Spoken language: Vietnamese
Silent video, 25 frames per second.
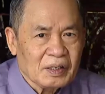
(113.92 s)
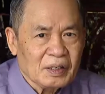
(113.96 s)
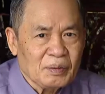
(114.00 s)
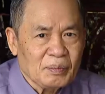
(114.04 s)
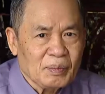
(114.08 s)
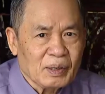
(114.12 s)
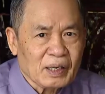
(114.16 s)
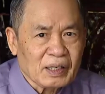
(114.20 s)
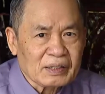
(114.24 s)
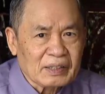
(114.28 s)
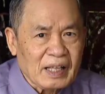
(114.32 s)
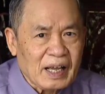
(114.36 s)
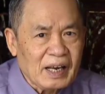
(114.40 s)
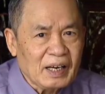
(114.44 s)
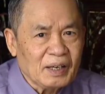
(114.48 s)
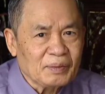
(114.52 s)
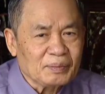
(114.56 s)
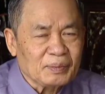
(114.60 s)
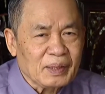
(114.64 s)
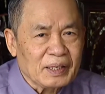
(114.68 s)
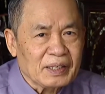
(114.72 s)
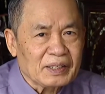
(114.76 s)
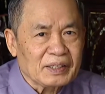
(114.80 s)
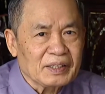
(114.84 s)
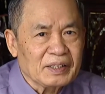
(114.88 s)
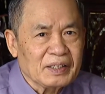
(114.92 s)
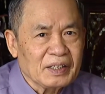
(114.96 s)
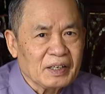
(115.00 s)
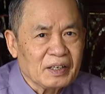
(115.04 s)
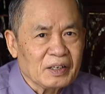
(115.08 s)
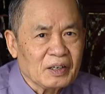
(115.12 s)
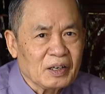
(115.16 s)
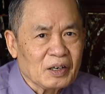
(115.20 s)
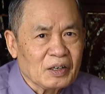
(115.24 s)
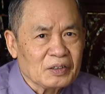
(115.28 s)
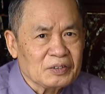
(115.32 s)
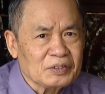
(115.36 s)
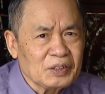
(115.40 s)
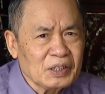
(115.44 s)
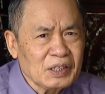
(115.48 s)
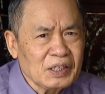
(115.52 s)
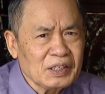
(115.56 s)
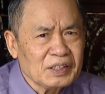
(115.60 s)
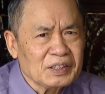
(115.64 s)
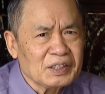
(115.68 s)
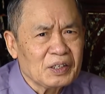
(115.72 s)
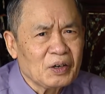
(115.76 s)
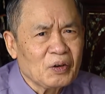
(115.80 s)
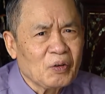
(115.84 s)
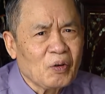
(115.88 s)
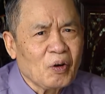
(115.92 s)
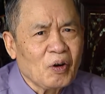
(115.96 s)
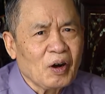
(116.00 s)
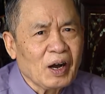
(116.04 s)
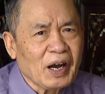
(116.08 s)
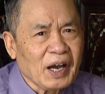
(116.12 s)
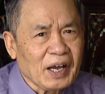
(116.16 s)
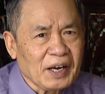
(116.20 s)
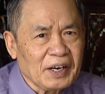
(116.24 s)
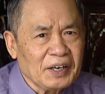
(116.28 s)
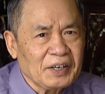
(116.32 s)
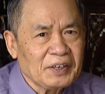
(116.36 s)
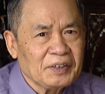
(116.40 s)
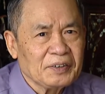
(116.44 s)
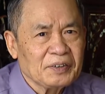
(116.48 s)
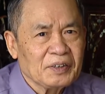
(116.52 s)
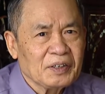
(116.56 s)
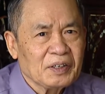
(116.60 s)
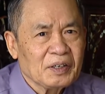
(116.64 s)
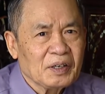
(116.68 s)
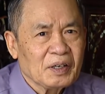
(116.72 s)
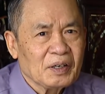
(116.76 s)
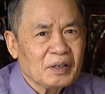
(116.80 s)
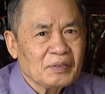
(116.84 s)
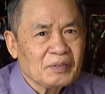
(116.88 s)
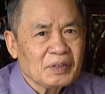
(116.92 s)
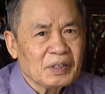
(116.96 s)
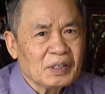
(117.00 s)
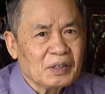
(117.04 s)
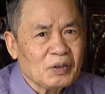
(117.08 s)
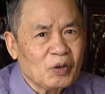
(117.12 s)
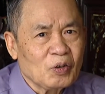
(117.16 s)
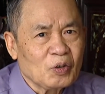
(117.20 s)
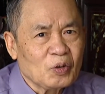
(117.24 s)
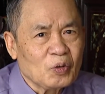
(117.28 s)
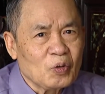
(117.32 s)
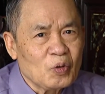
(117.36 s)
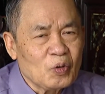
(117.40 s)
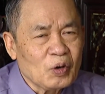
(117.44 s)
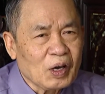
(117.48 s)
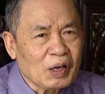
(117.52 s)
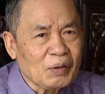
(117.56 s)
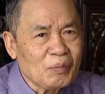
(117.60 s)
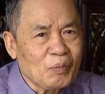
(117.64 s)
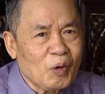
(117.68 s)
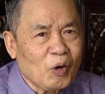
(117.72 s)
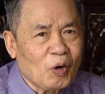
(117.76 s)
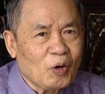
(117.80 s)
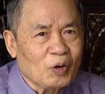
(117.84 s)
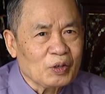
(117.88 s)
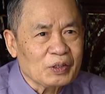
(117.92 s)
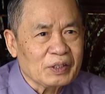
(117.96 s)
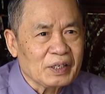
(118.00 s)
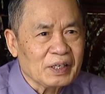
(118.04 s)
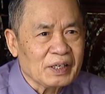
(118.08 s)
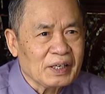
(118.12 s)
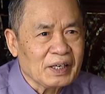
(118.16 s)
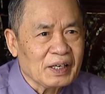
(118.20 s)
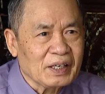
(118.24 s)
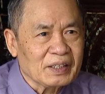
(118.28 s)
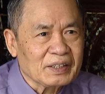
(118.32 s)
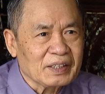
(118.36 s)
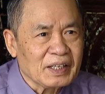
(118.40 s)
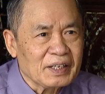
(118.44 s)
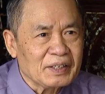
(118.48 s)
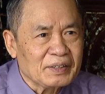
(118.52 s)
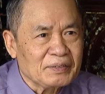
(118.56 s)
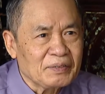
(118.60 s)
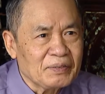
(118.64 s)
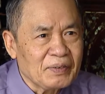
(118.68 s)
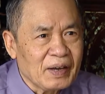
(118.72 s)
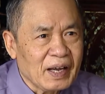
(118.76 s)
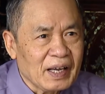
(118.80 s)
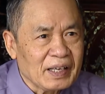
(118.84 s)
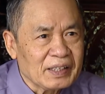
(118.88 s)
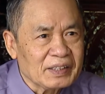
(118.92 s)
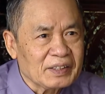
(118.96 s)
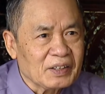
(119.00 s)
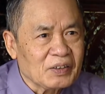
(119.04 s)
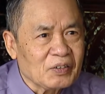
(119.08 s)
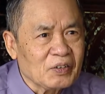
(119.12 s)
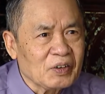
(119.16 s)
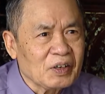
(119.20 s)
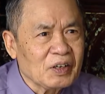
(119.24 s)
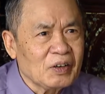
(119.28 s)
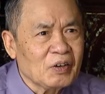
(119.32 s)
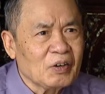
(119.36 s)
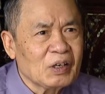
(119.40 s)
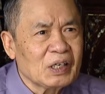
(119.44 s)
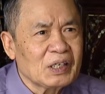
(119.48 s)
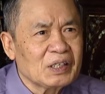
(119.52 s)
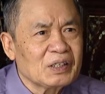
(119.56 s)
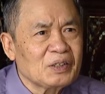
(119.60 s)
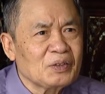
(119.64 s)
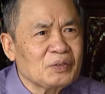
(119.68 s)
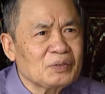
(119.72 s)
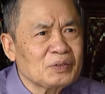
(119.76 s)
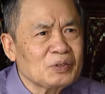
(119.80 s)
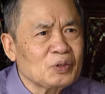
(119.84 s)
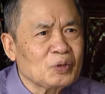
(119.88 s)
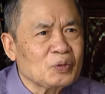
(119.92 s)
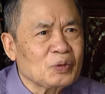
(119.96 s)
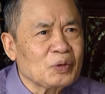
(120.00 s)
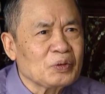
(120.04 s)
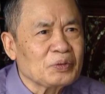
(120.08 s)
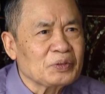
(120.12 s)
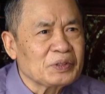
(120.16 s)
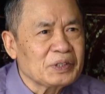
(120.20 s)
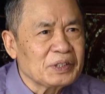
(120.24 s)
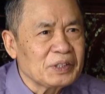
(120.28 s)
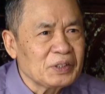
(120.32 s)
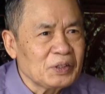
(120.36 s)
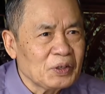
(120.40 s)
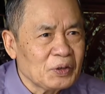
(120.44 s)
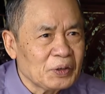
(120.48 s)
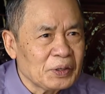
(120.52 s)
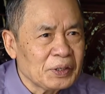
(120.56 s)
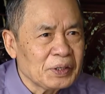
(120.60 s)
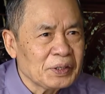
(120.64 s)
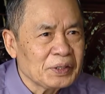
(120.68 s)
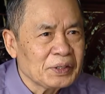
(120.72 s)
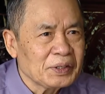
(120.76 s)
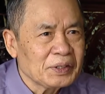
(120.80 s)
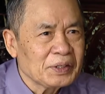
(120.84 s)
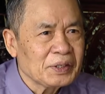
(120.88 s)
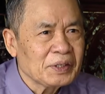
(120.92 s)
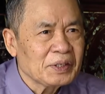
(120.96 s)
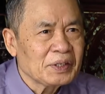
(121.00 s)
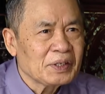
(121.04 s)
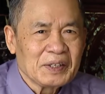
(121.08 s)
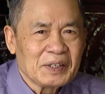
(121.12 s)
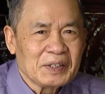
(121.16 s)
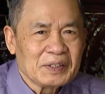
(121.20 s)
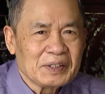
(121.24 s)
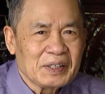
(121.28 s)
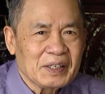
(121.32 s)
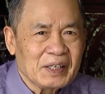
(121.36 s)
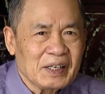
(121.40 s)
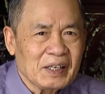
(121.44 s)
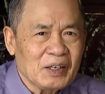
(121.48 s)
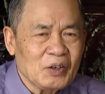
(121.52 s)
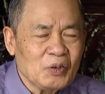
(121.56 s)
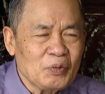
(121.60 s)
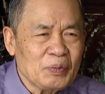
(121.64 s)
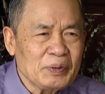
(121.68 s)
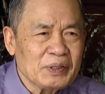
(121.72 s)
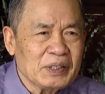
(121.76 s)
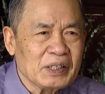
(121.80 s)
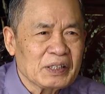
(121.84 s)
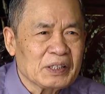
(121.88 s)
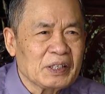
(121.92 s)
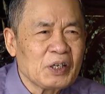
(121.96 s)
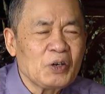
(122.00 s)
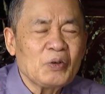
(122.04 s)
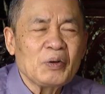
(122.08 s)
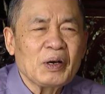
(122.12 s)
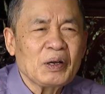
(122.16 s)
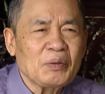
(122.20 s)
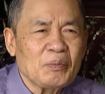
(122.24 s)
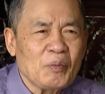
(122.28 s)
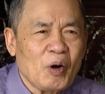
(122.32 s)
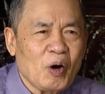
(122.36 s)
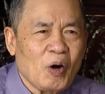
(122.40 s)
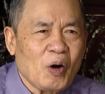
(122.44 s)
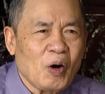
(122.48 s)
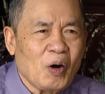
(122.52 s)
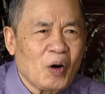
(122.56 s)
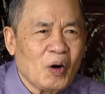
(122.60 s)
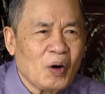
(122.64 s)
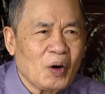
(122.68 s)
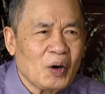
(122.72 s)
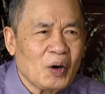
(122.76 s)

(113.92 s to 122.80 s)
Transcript: khi mà tái lập tỉnh thì ờ, rất là nhiều khó khăn đội ngũ cán bộ thì ờ, tỉnh về chỉ có độ hơn chục đồng chí thôi cho nên lúc bây giờ thiếu cán bộ